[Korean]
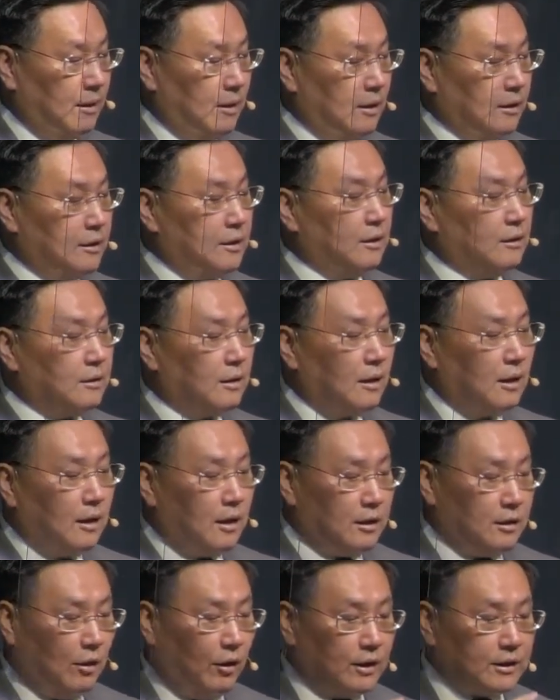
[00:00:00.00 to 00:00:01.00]
즉
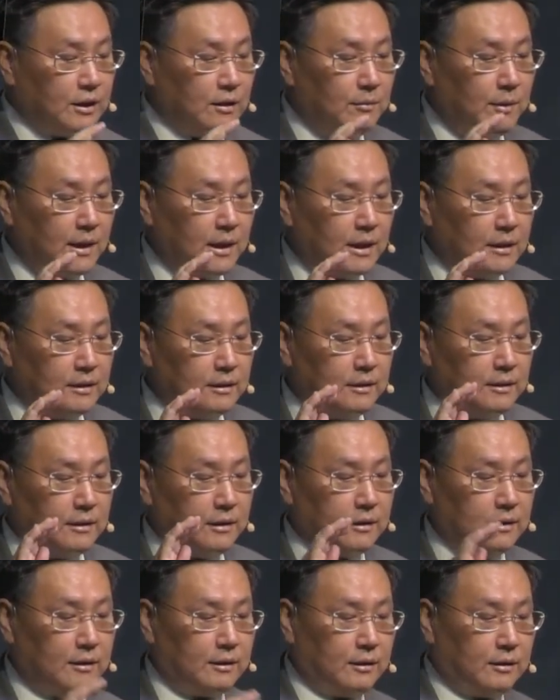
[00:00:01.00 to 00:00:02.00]
여기서 말하는
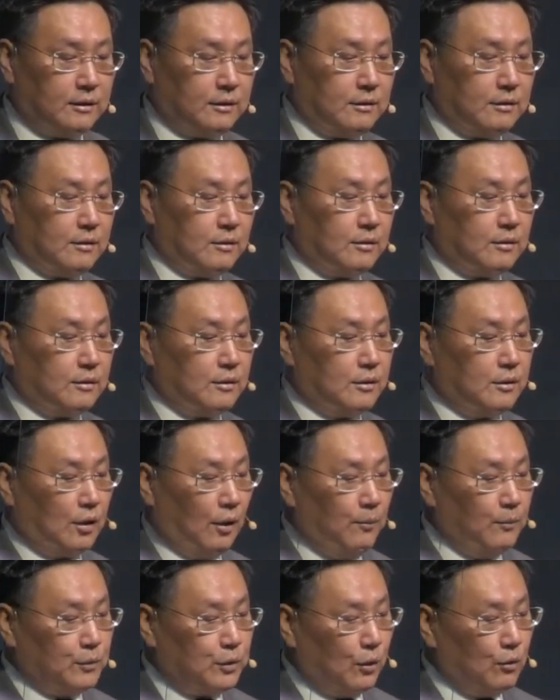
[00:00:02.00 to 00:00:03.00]

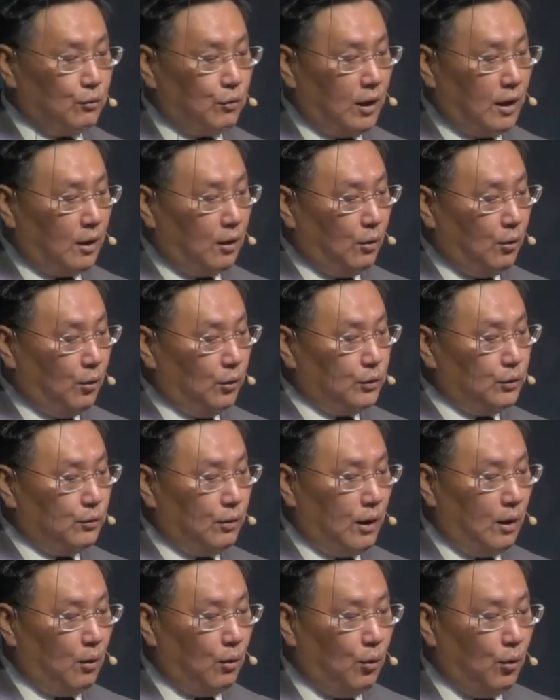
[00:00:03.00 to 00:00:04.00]
겸손과
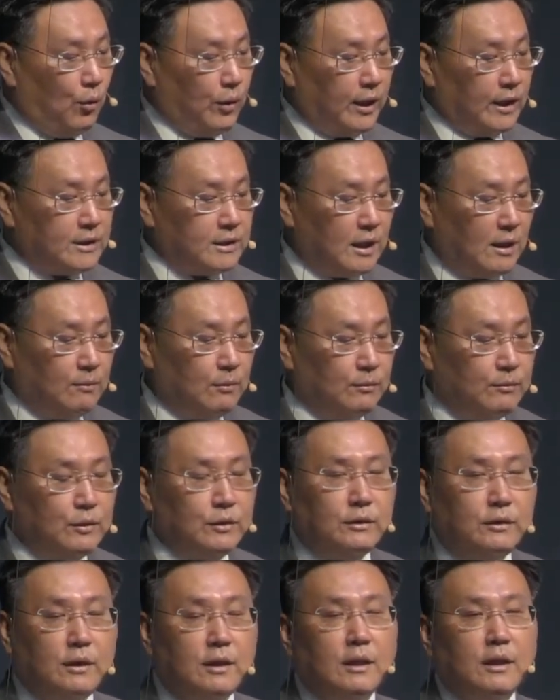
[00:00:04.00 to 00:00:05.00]
온유와 오래
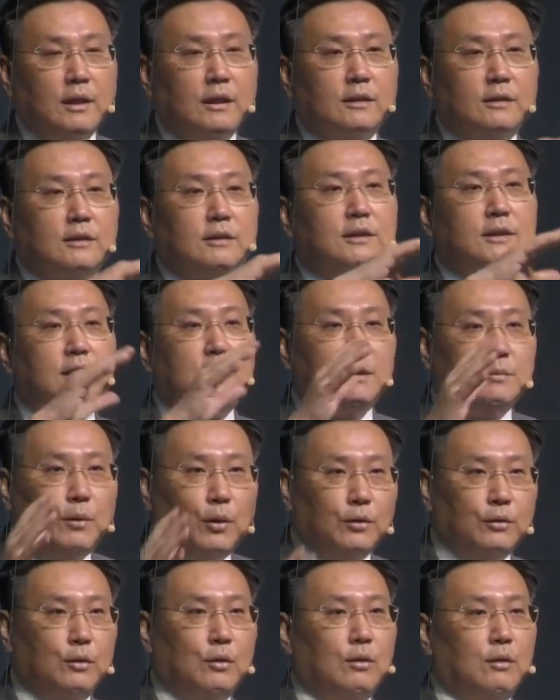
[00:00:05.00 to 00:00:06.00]
참음은 그
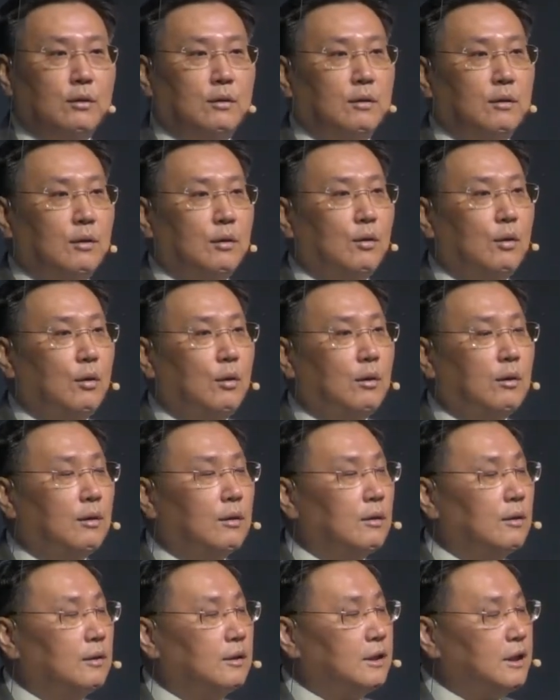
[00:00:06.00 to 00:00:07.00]
기본
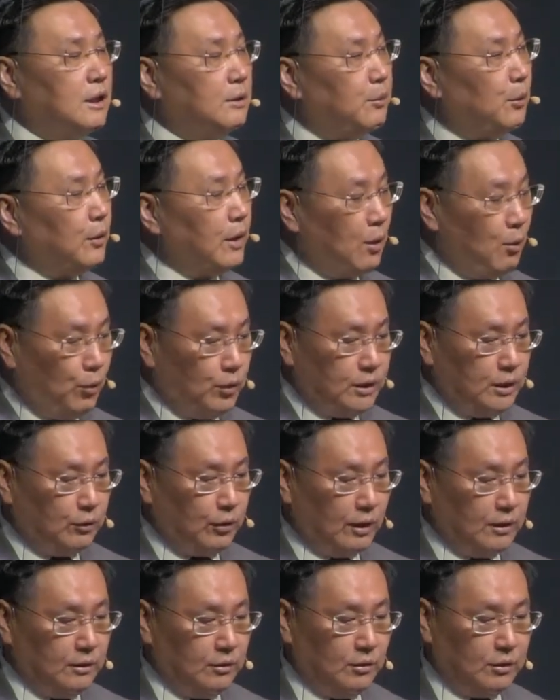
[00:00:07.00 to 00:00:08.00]
기본의 옷이
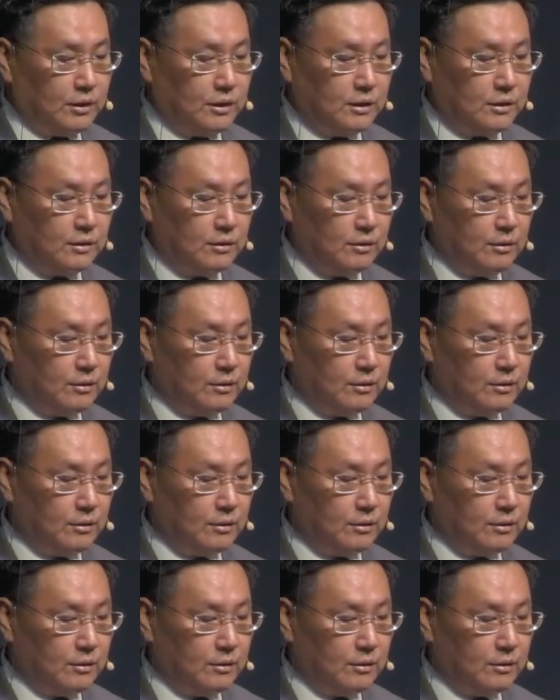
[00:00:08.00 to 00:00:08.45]
되는 것이죠.